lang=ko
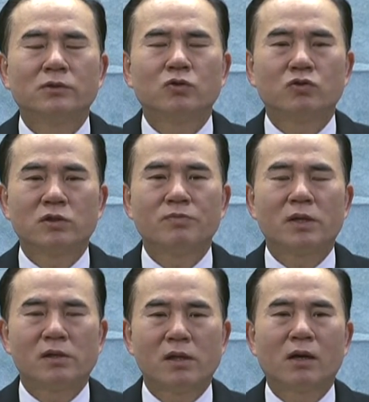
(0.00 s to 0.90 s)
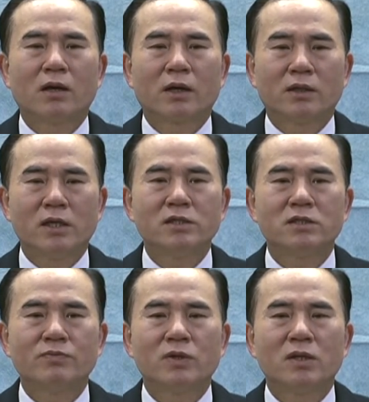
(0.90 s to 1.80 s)
지옥 심판을 당하게 돼
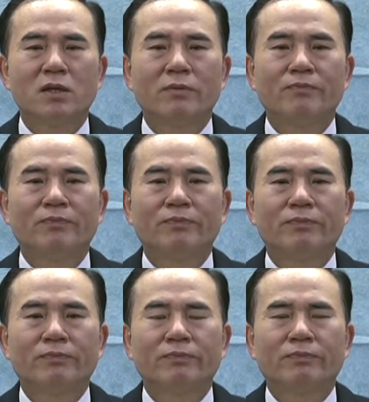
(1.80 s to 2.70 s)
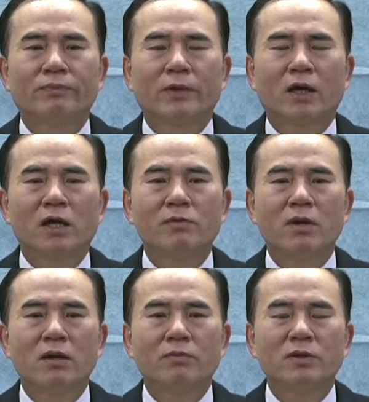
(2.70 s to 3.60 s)
있습니다.
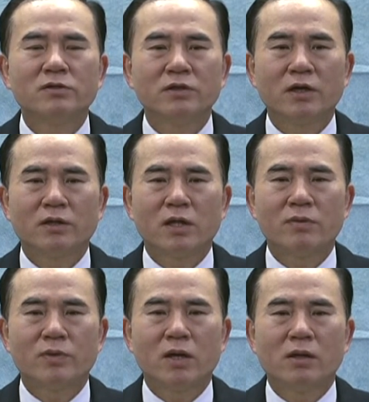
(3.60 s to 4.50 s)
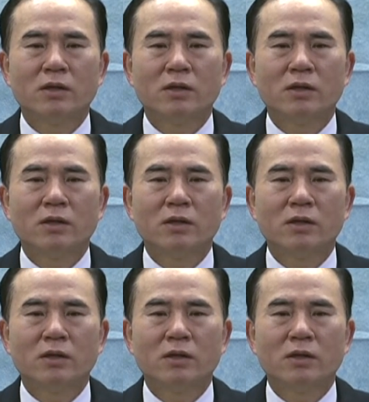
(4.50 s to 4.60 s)
하나님의 명령이기 때문에